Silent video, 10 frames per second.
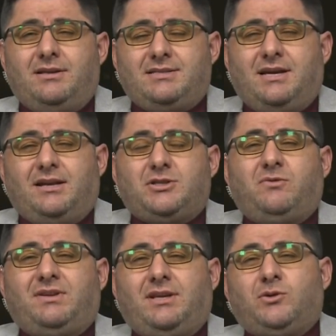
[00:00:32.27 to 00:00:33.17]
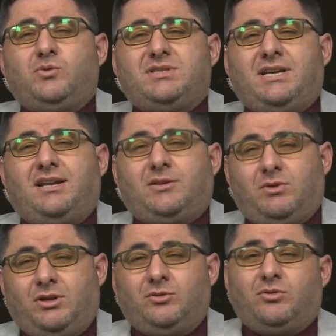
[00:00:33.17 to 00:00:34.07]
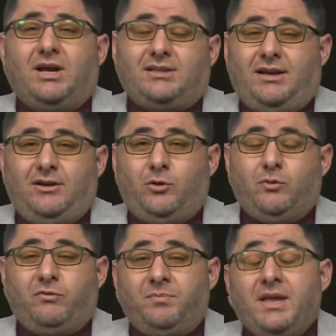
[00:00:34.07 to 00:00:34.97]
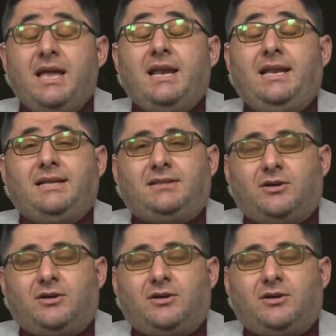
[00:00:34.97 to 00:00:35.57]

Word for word: الزيارة سوف تكون زيارة وضع النقاط على الحروف لن